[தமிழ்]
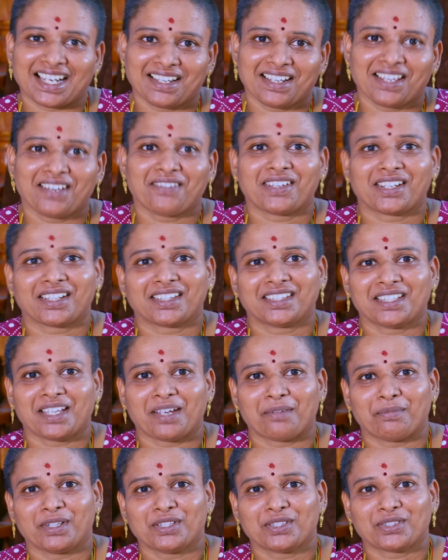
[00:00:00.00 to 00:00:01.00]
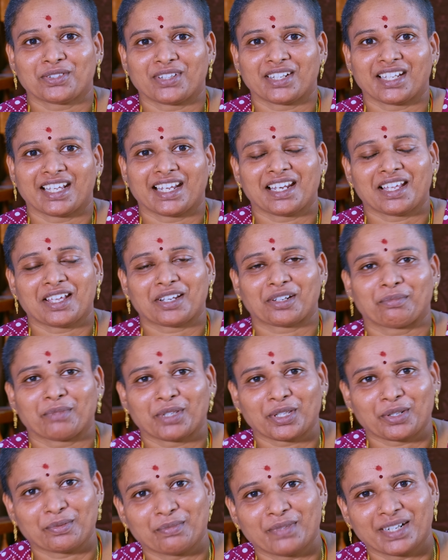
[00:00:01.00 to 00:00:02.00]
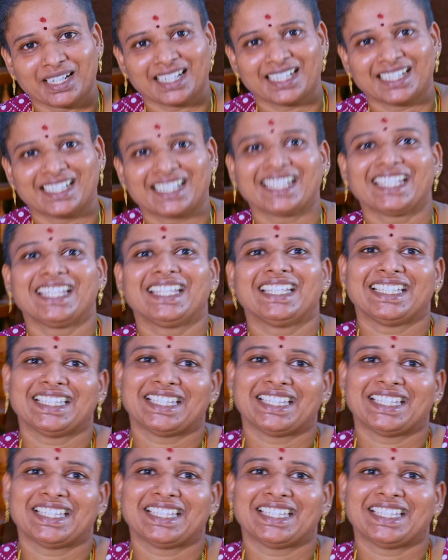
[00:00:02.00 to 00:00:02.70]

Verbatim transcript: நல்லா வருது அப்படின்னு சொன்ன எல்லாருக்குமே ரொம்ப நன்றி